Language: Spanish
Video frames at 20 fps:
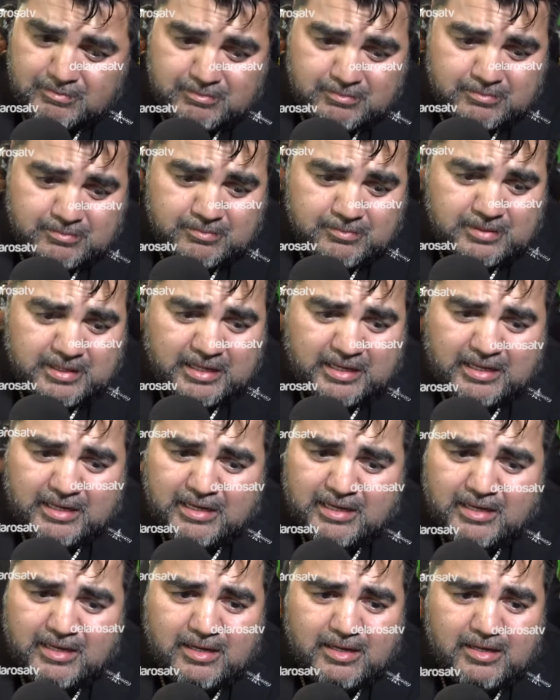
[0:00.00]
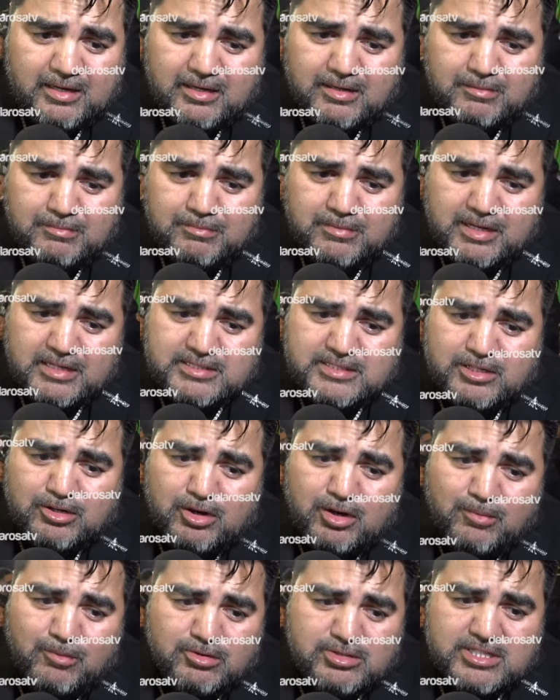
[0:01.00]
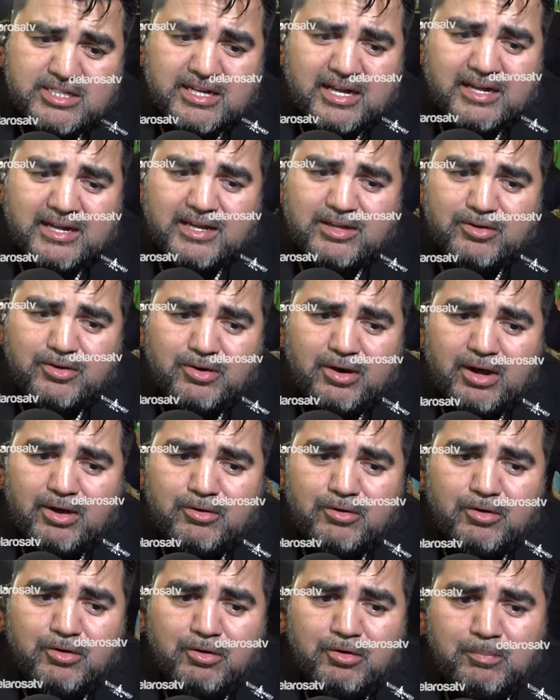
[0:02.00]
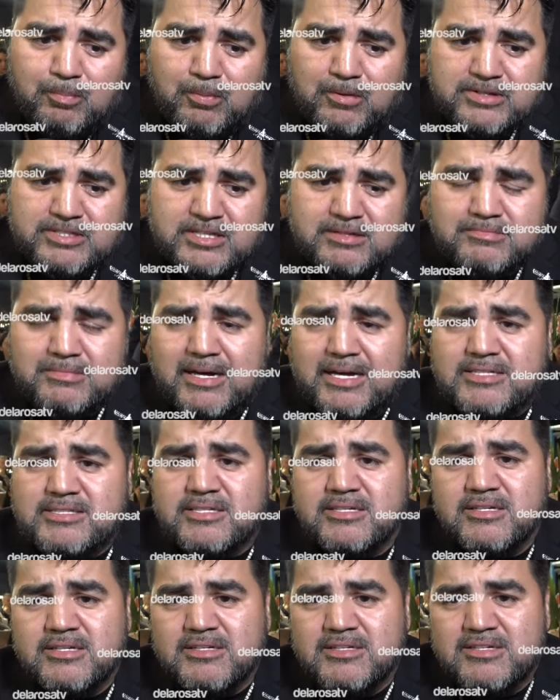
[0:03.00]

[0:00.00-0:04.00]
mi, mi, estilo de música que yo hago pues es más,